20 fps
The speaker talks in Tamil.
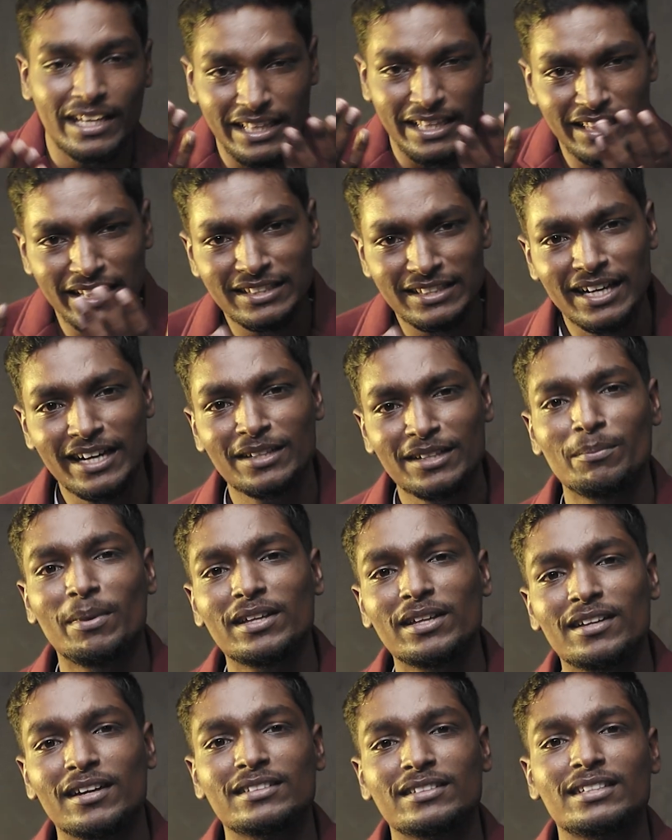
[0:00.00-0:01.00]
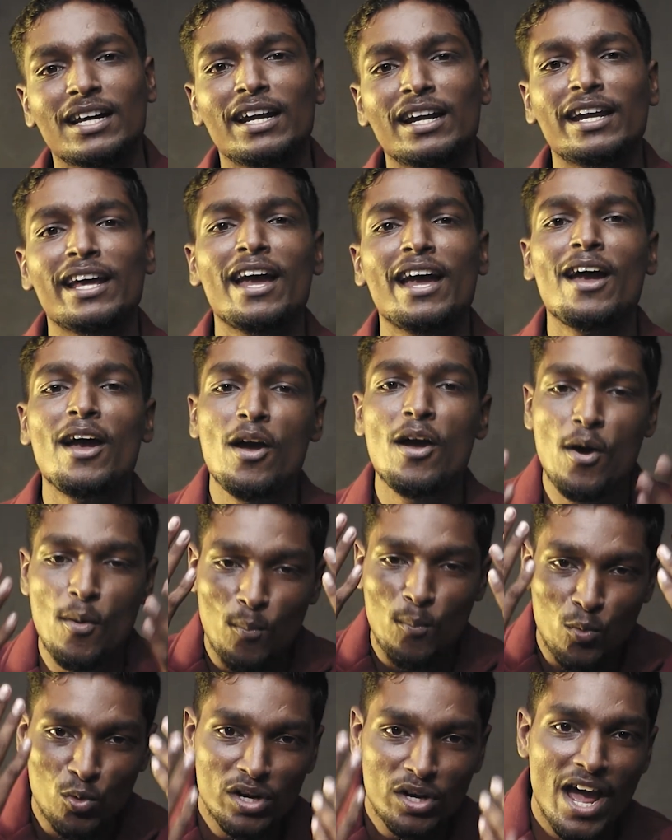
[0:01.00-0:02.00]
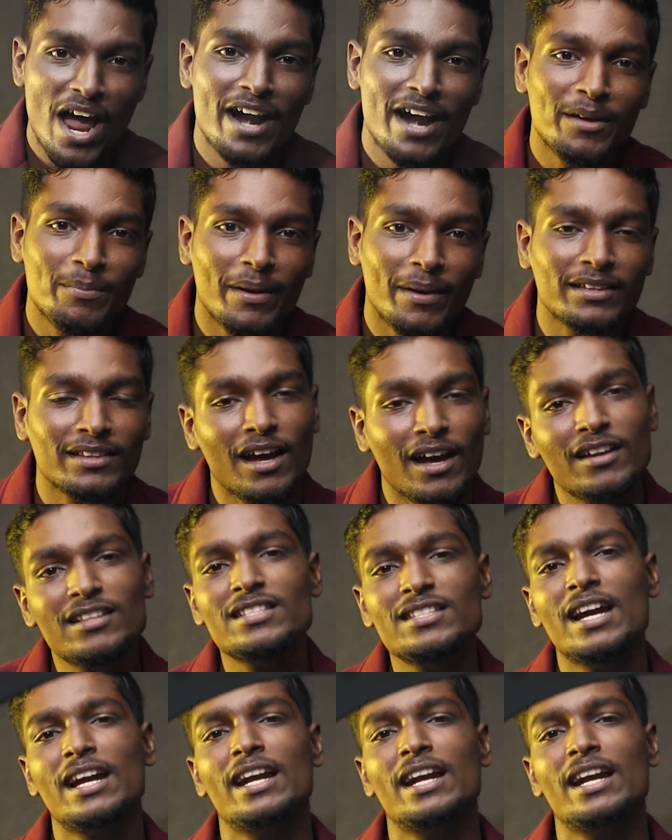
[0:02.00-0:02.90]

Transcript: இந்த சைடு பார்த்தாலும் சண்டை முன்னாடி பார்த்தாலும்